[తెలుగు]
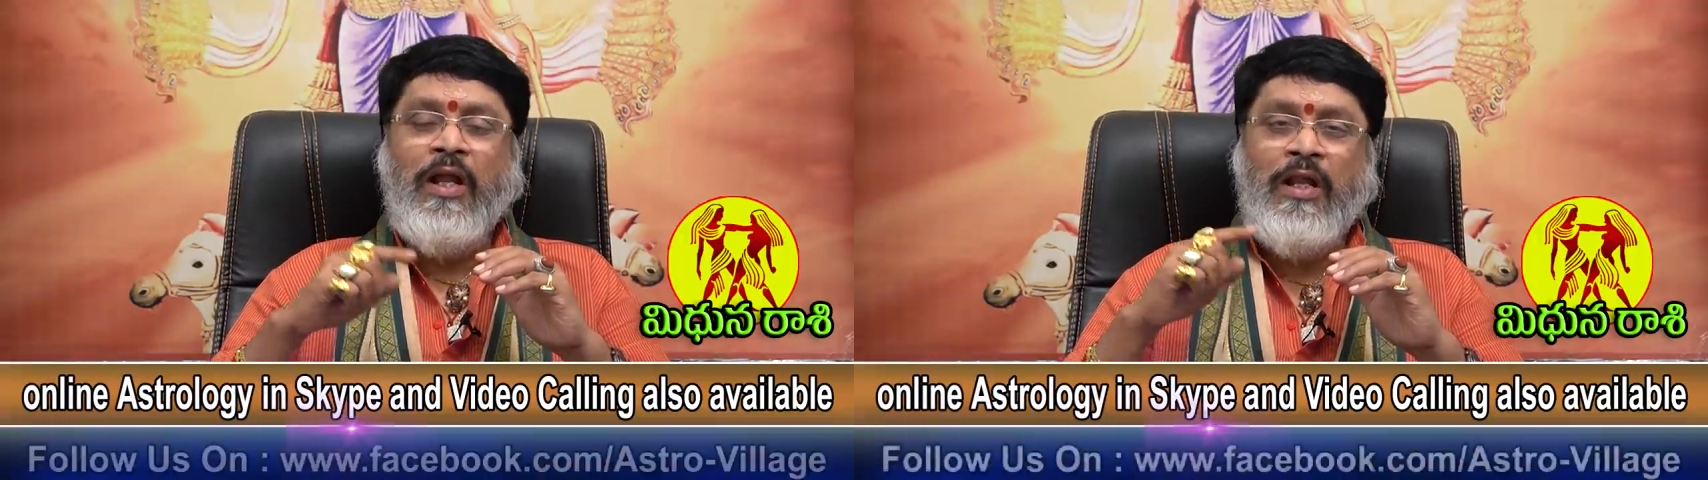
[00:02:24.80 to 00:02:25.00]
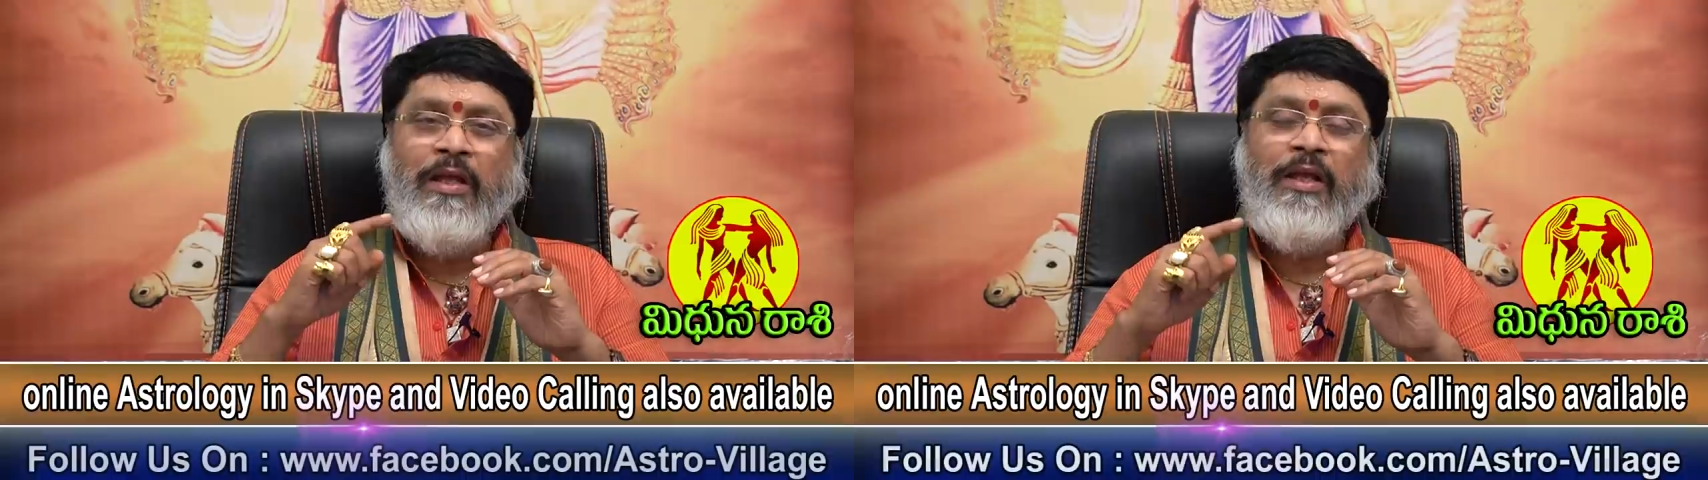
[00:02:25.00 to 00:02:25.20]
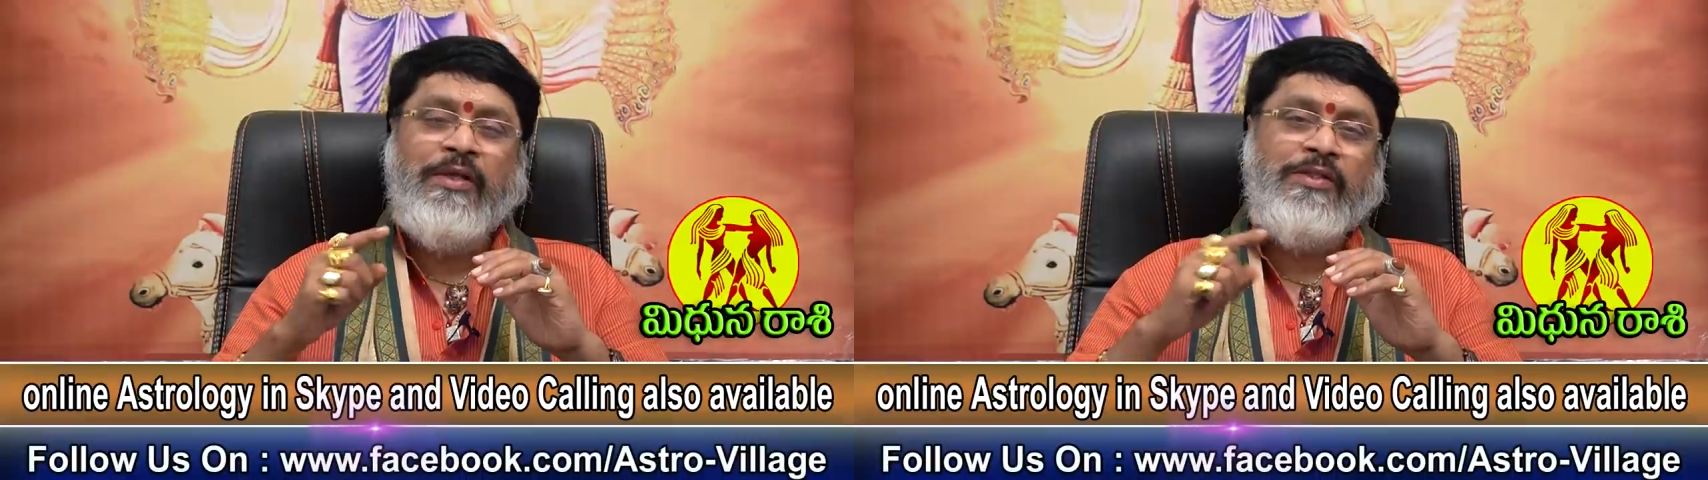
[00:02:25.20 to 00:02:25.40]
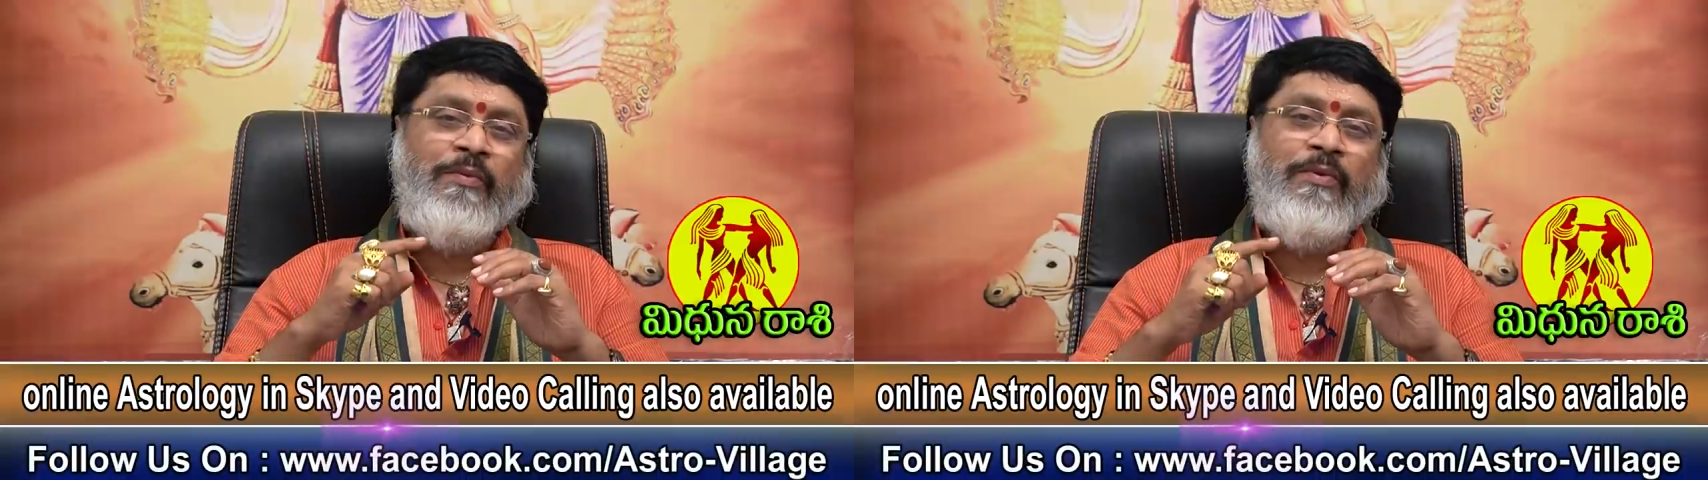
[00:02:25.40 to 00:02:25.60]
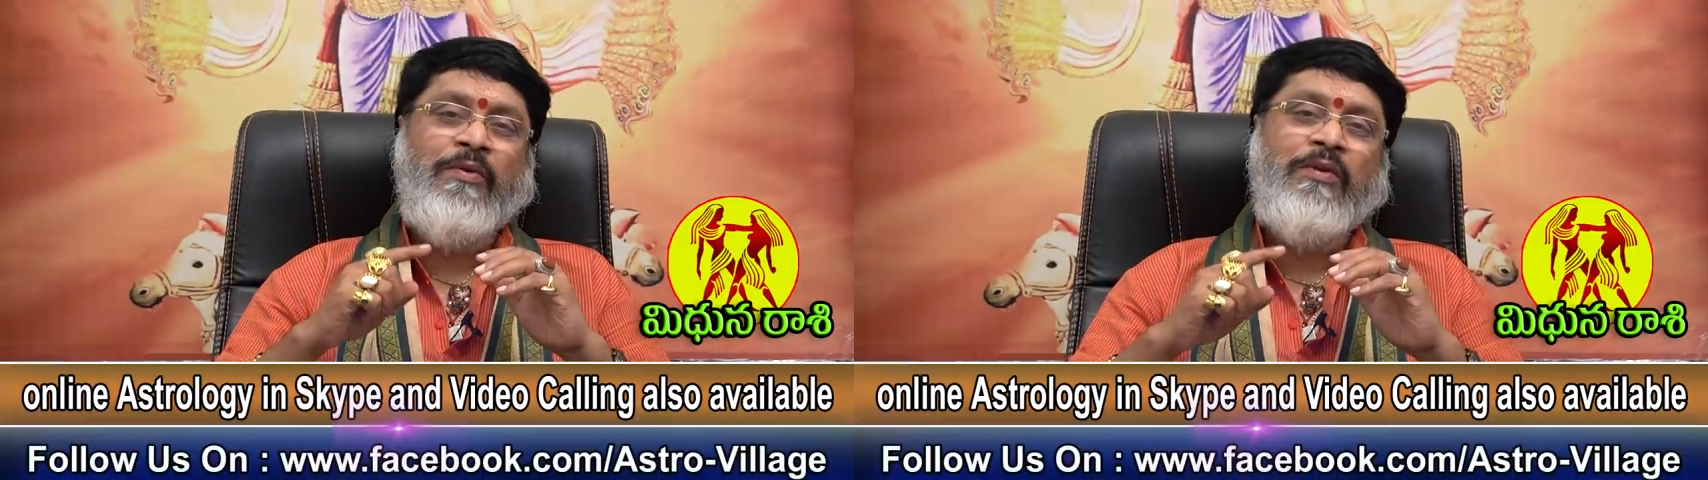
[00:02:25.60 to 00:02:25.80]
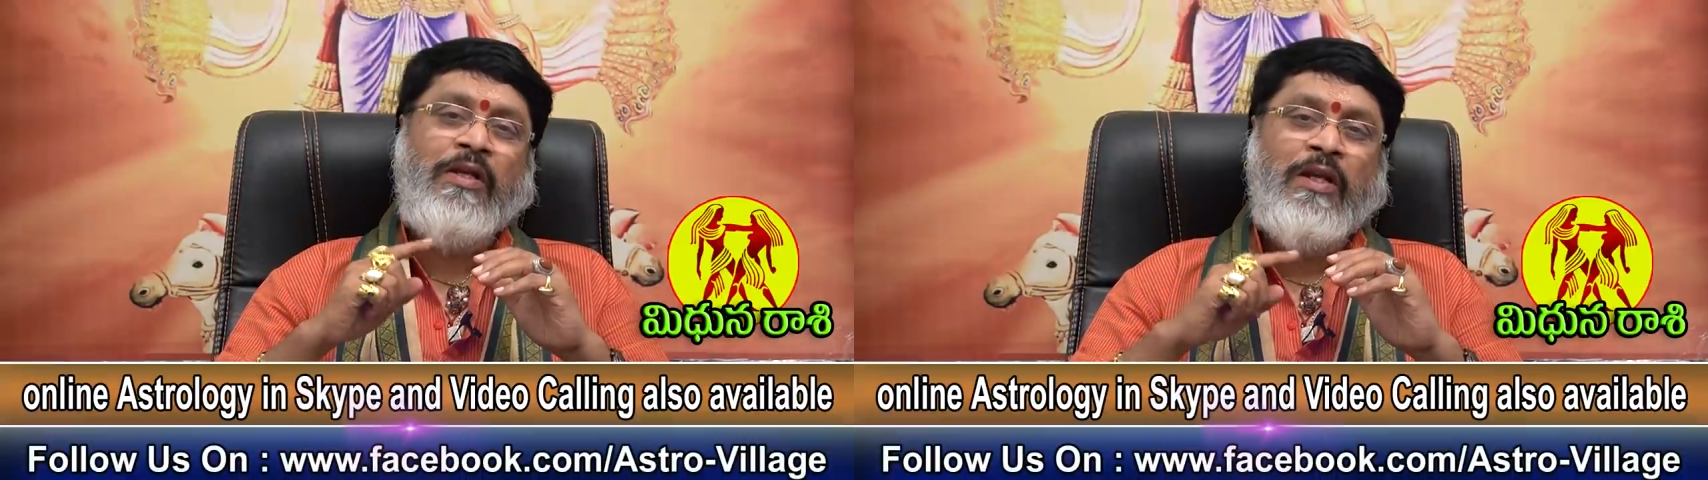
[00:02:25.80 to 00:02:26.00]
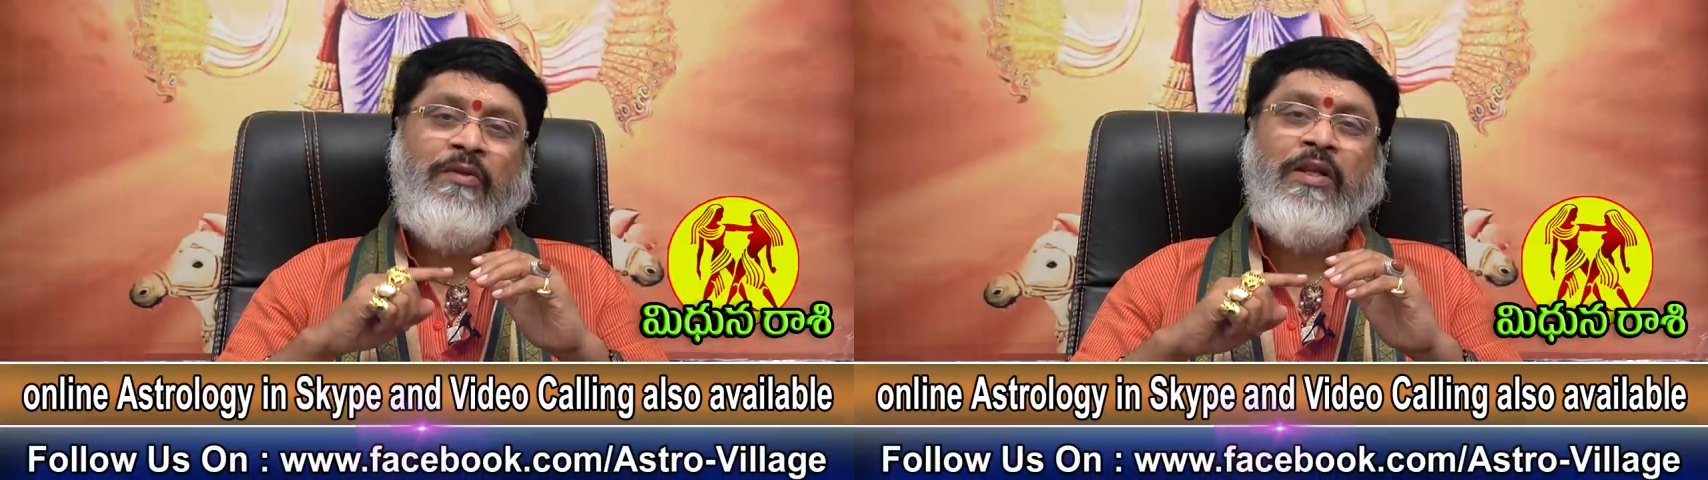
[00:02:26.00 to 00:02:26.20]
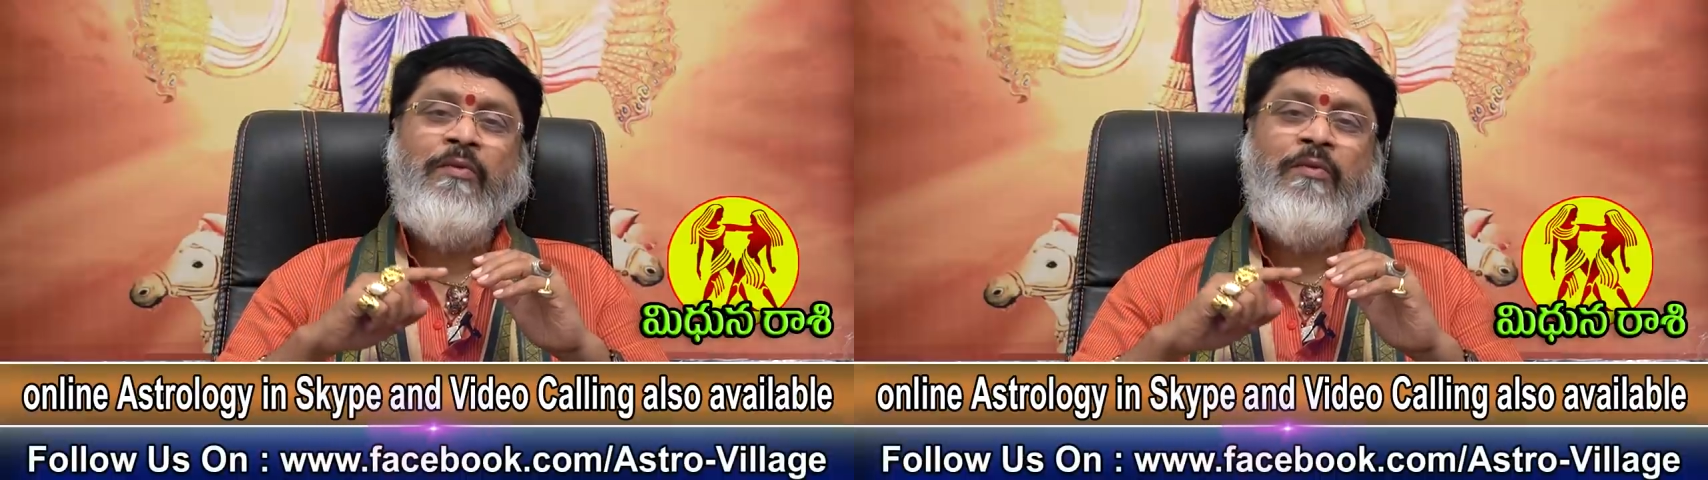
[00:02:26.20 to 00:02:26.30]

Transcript: అలాగే అష్టమి రెండు వందల